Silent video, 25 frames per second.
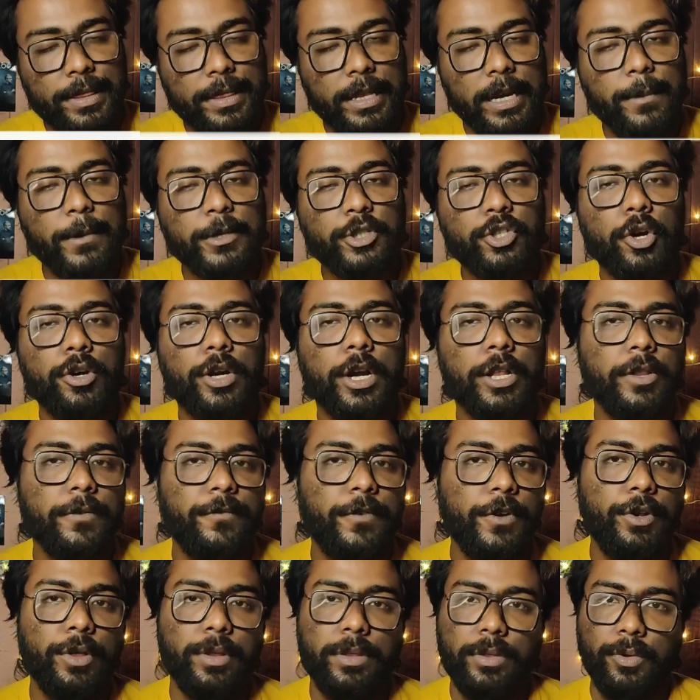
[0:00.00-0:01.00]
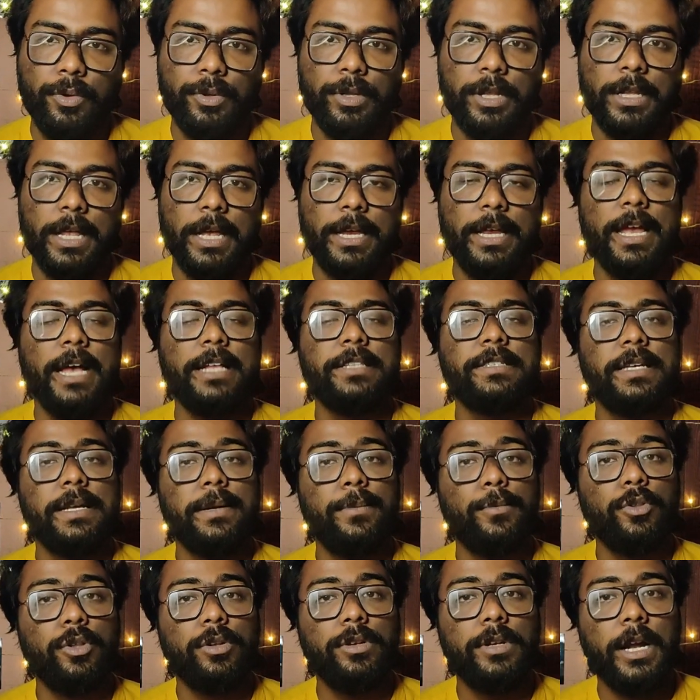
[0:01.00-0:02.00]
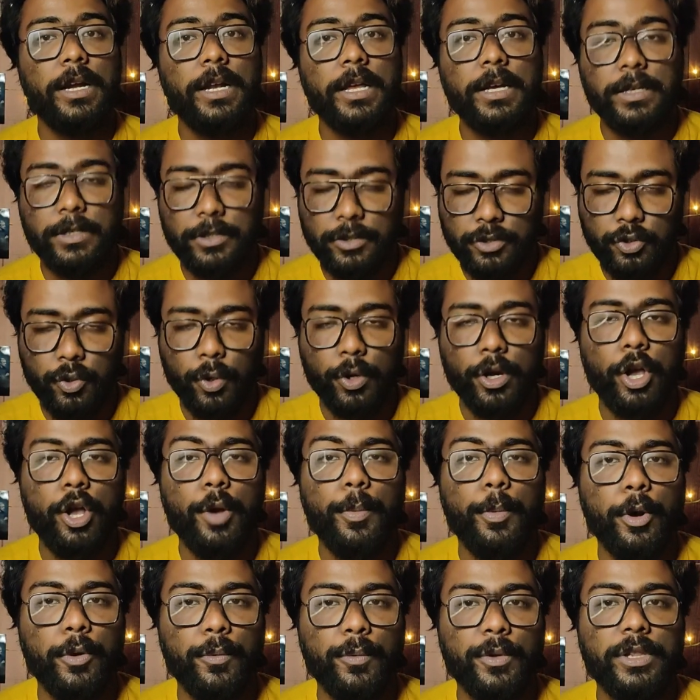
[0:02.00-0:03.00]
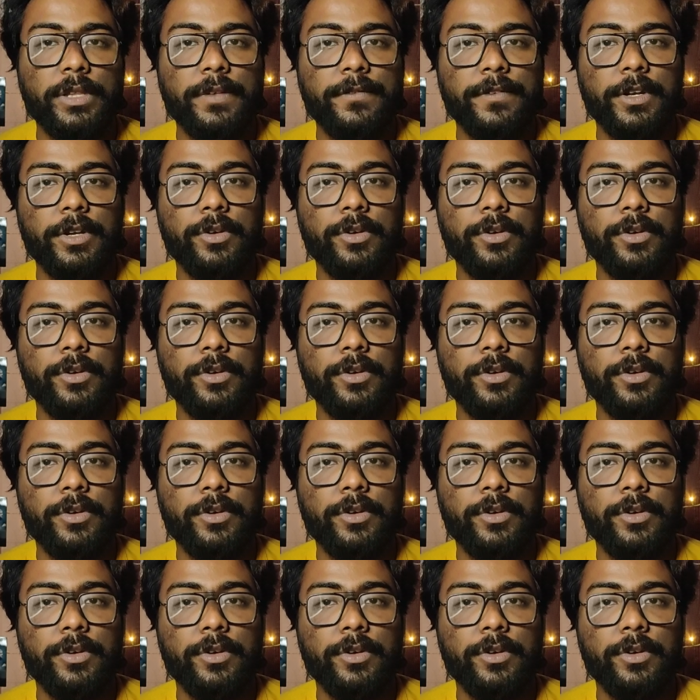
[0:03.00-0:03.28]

সিনেমা সংক্রান্ত ভিডিওস করতে থাকি আজকের মতন টাটা চোখ রাখো পরবর্তী